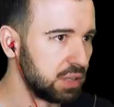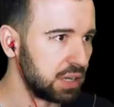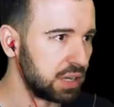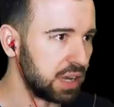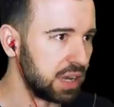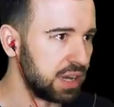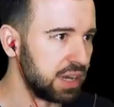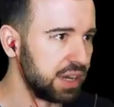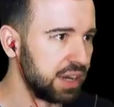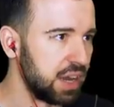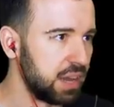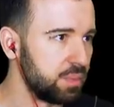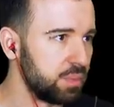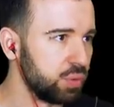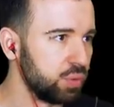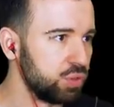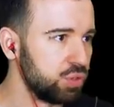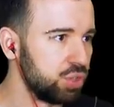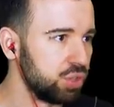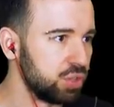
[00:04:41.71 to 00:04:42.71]
Какая хрень
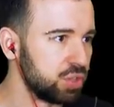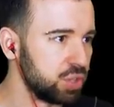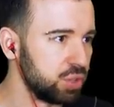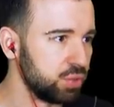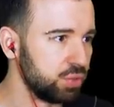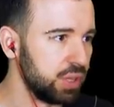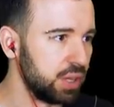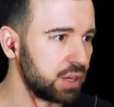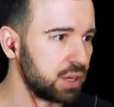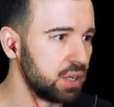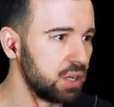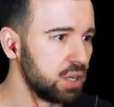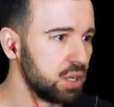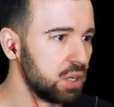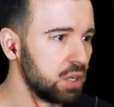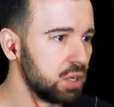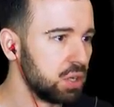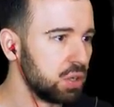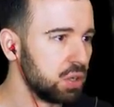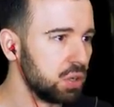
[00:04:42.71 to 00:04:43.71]
получилась, не удар.
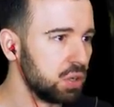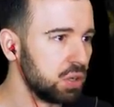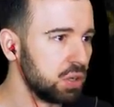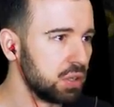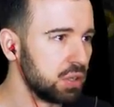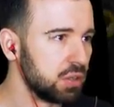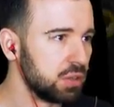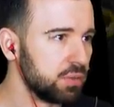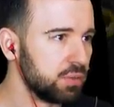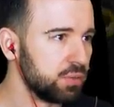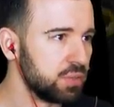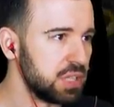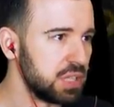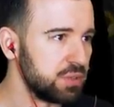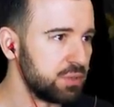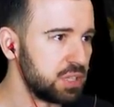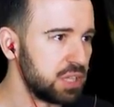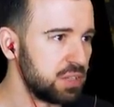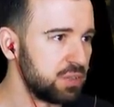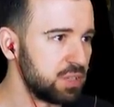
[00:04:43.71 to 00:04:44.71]
Вот
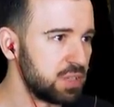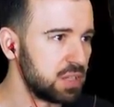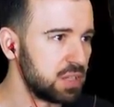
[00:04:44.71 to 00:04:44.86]
здесь, вот здесь, вот